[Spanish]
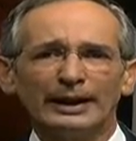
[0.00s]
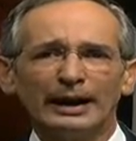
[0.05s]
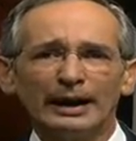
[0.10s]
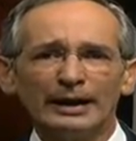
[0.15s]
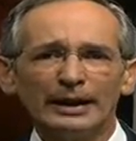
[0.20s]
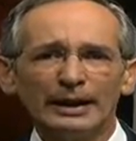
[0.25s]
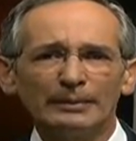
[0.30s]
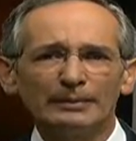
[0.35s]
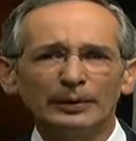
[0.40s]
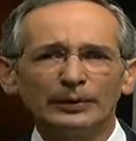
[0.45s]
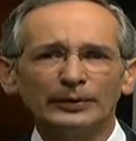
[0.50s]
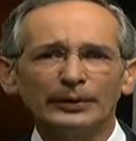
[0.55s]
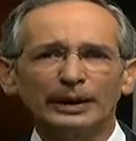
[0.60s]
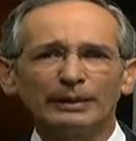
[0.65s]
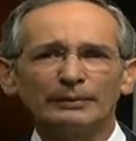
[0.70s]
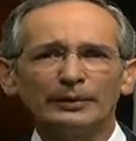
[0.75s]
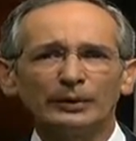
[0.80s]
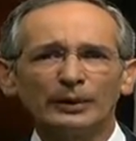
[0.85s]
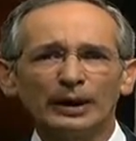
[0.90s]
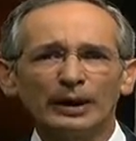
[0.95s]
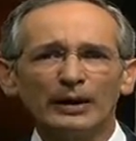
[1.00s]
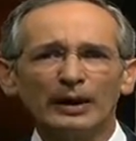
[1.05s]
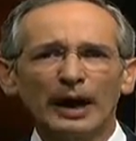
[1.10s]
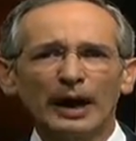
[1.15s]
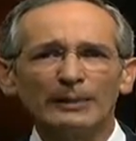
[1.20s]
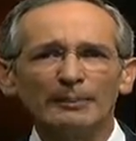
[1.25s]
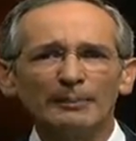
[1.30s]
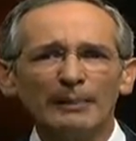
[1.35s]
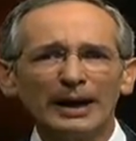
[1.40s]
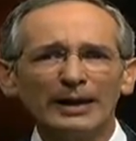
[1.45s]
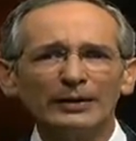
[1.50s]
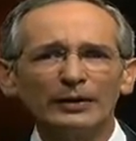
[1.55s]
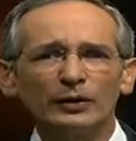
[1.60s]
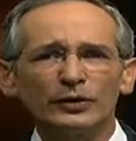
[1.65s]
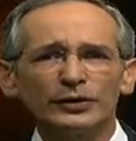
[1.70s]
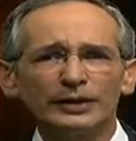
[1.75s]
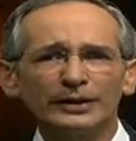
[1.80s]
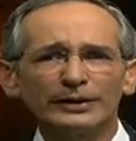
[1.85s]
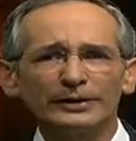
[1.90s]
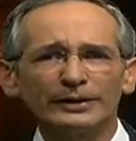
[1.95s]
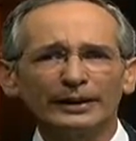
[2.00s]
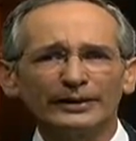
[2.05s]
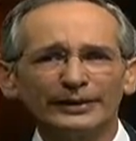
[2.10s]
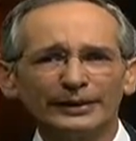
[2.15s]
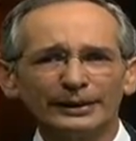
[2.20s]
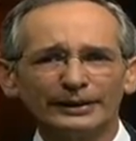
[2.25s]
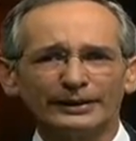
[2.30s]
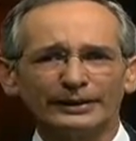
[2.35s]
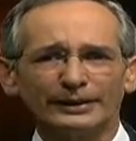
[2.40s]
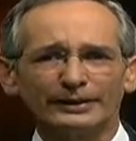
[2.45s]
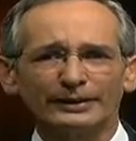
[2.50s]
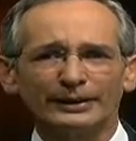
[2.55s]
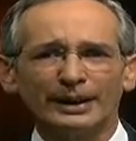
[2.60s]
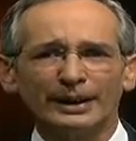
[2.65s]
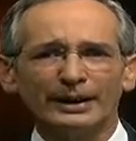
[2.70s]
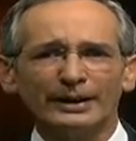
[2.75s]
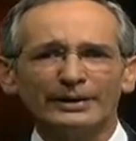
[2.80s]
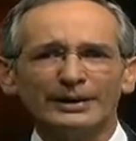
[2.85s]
Que hayamos capturado a más de 80 centas